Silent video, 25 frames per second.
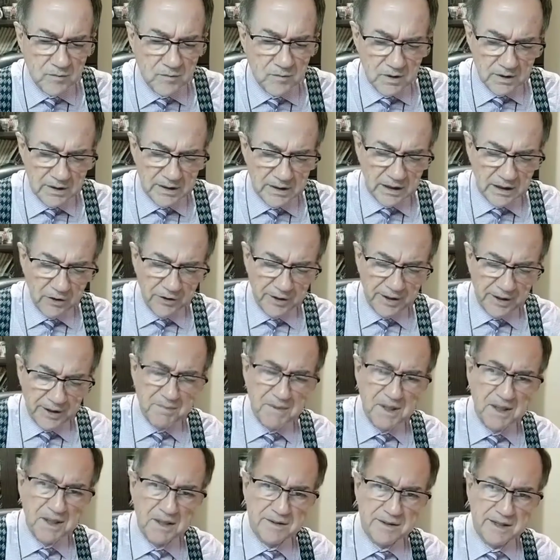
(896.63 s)
Y ahora
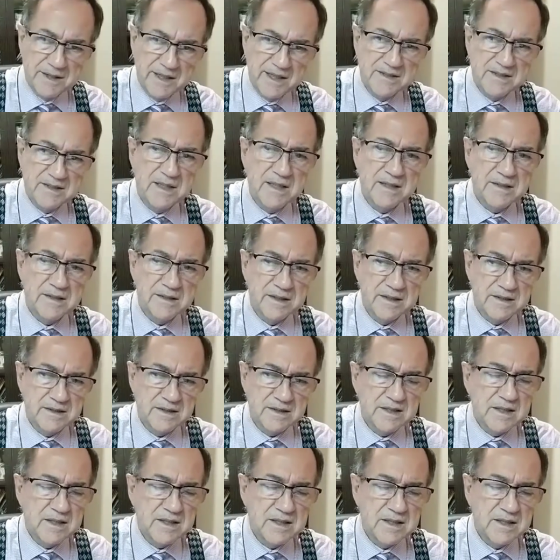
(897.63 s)
mientras sientes
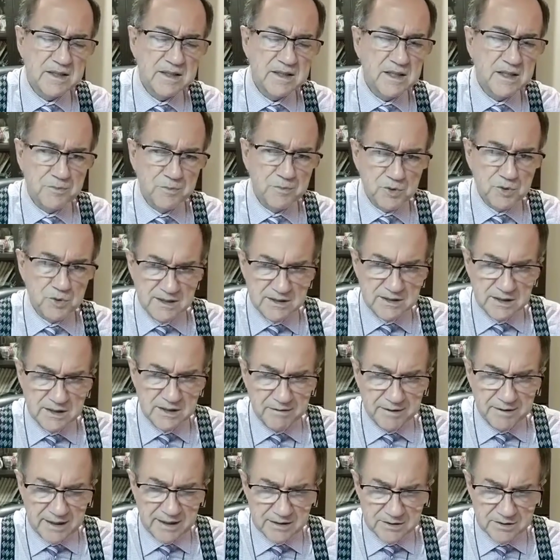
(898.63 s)
y disfrutas ese
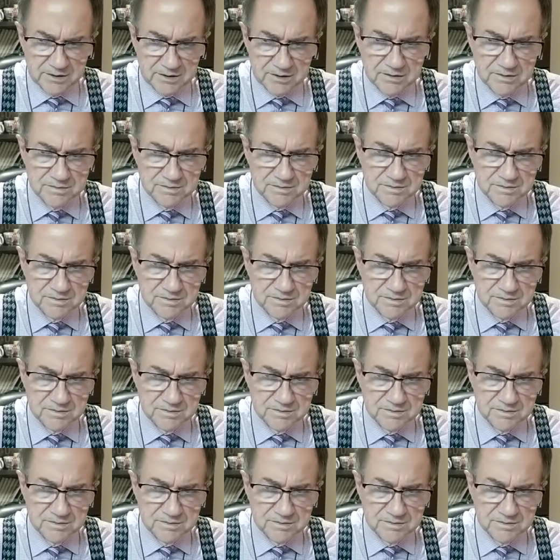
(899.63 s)
abrazo,